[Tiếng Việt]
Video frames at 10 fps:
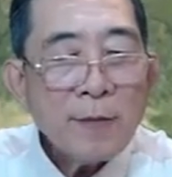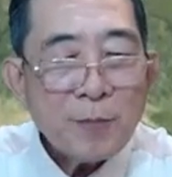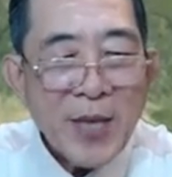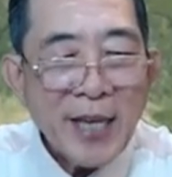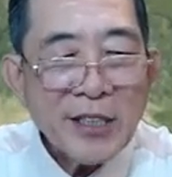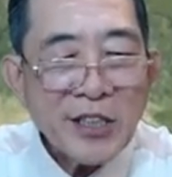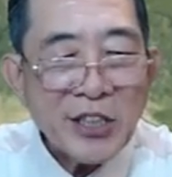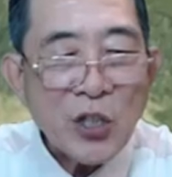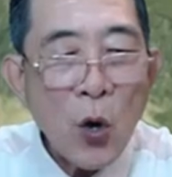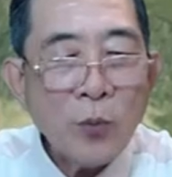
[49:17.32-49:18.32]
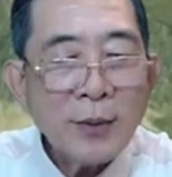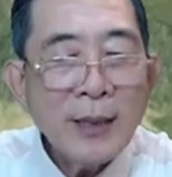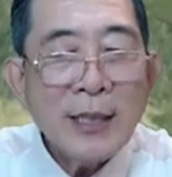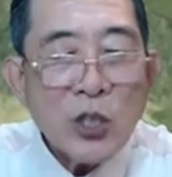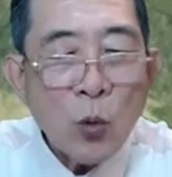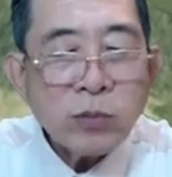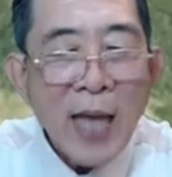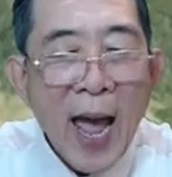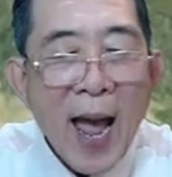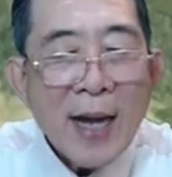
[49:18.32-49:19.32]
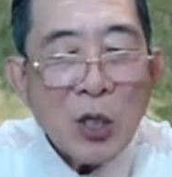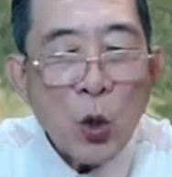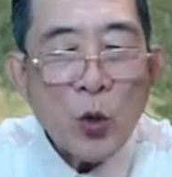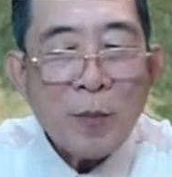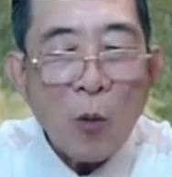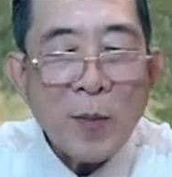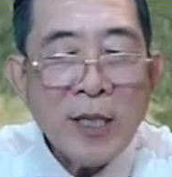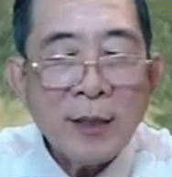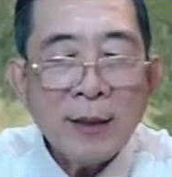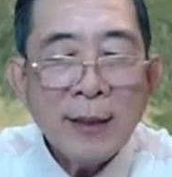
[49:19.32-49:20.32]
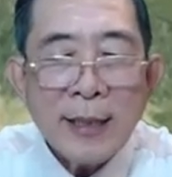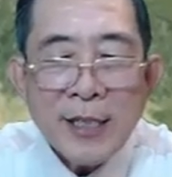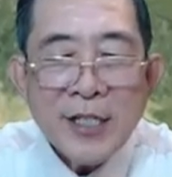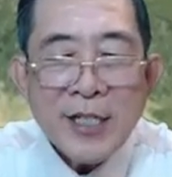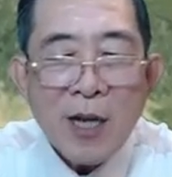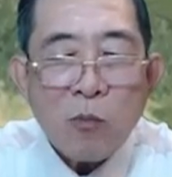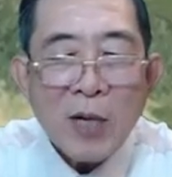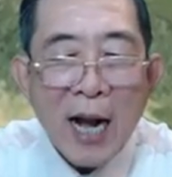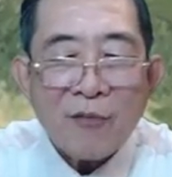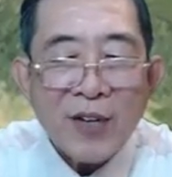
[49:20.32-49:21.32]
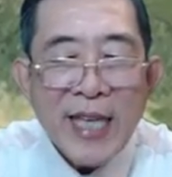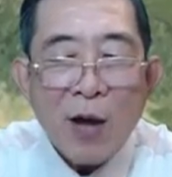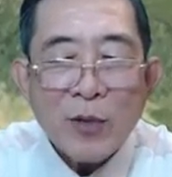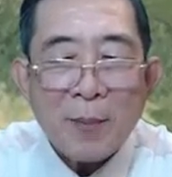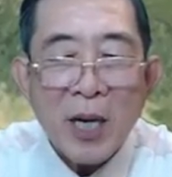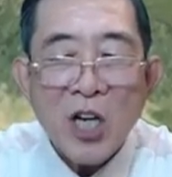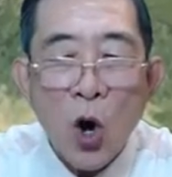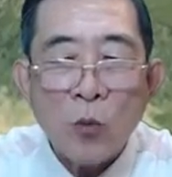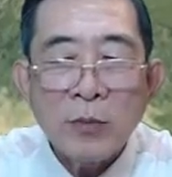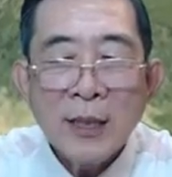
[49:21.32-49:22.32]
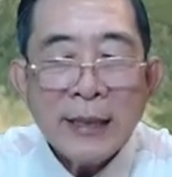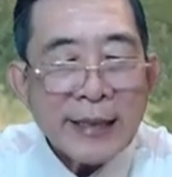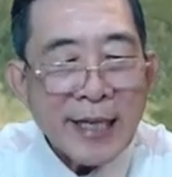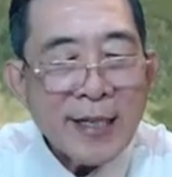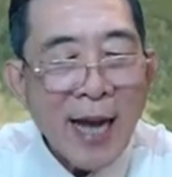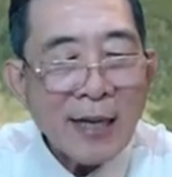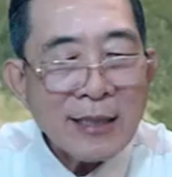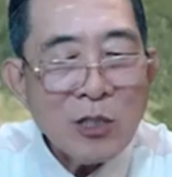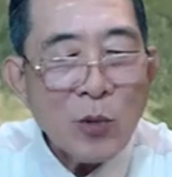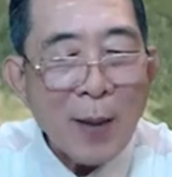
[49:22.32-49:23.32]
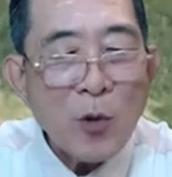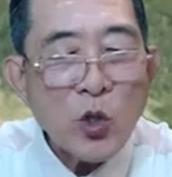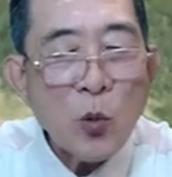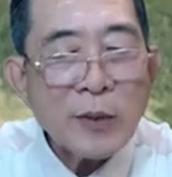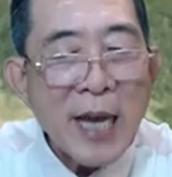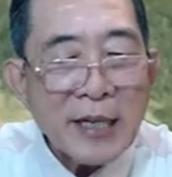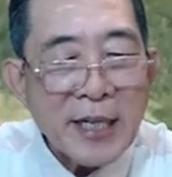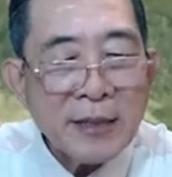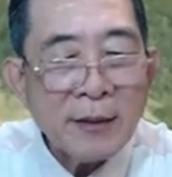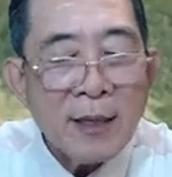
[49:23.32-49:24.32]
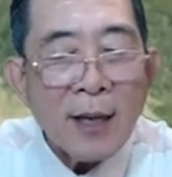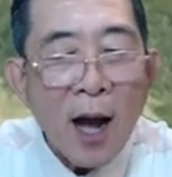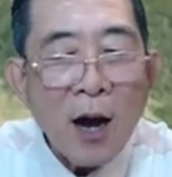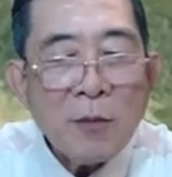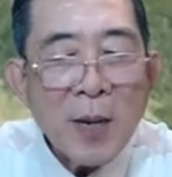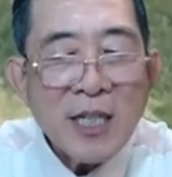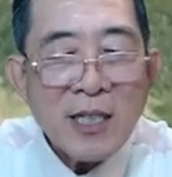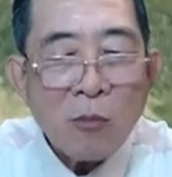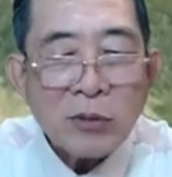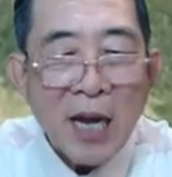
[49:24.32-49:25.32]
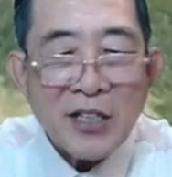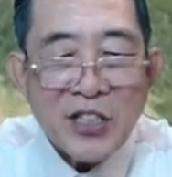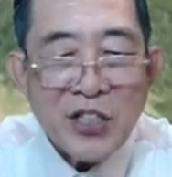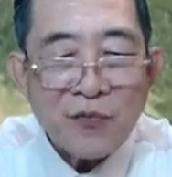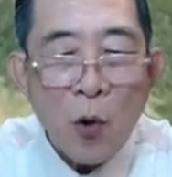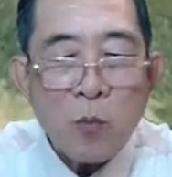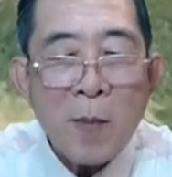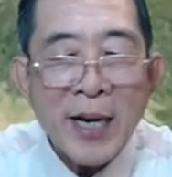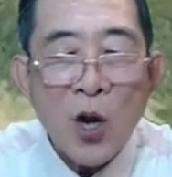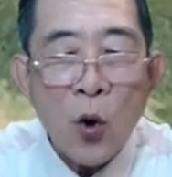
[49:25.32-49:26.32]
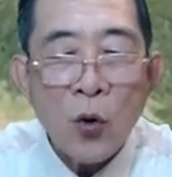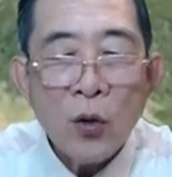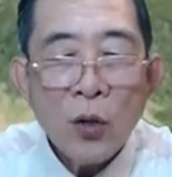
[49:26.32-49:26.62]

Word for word: Vậy thì tốt, chúng ta lui một bước, ngươi không cần phải giao ra mệnh hồn, chỉ cần lưu lại một chút chân linh ở bên trong thần dương phục ma đồ.